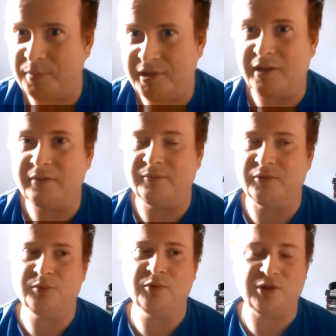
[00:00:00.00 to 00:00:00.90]
bien
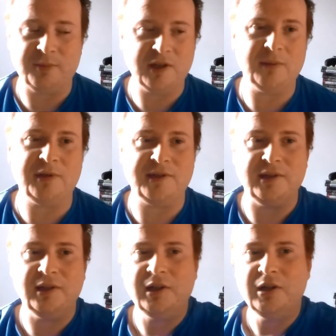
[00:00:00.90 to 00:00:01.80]
franchement j'ai bien
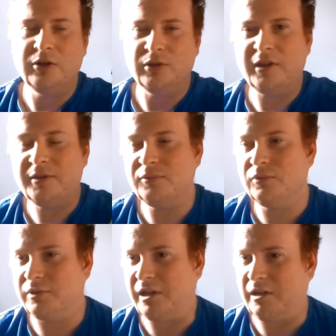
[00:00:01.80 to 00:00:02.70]
apprécié on l'avait
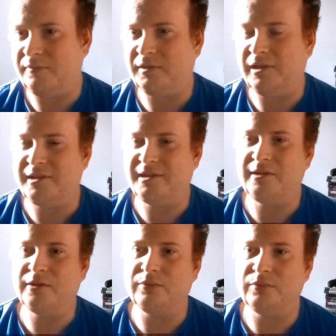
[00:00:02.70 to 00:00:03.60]
vu dans, à la fin de la
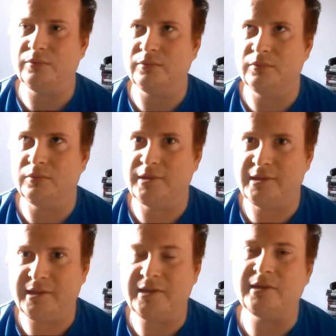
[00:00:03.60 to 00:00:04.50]
saison
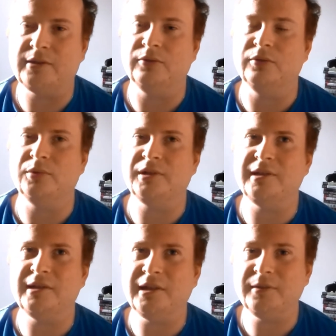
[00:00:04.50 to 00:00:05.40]
6 de
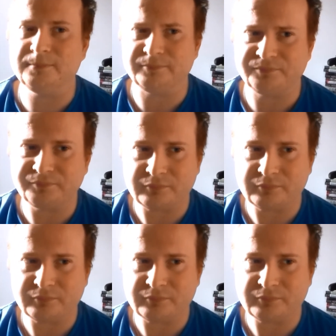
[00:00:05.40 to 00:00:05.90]
Walking Dead